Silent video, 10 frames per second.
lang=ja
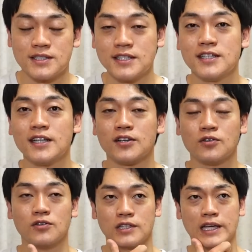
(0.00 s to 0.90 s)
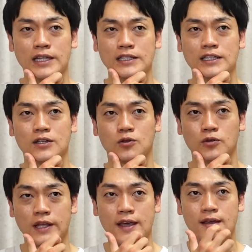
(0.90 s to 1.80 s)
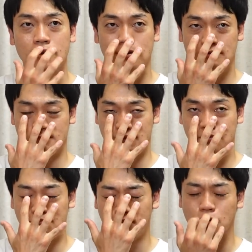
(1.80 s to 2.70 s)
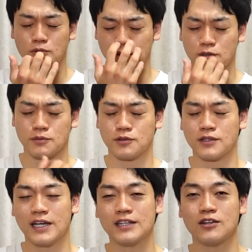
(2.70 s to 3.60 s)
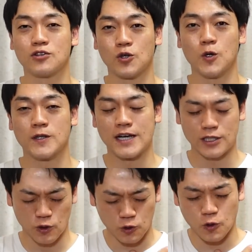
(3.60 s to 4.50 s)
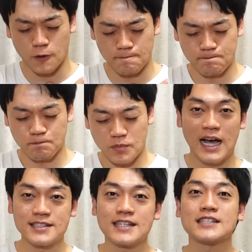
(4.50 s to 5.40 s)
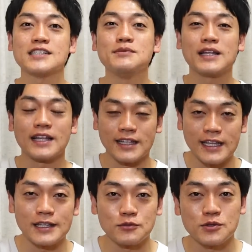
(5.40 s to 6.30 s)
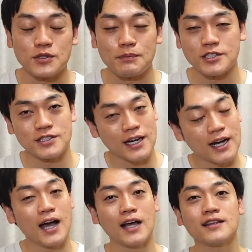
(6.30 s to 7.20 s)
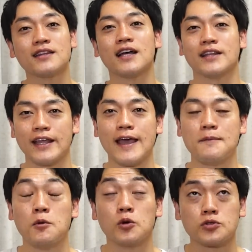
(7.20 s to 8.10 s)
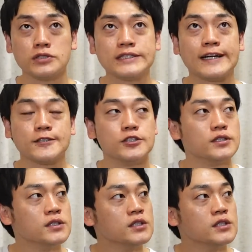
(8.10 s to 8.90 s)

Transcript: 然いいんだけど芸人がこうねボロボロボロボロ泣いてるとなんかちょっと恥ずかしいみたいなね気持ちもやっぱ若干あったんでもうとにかく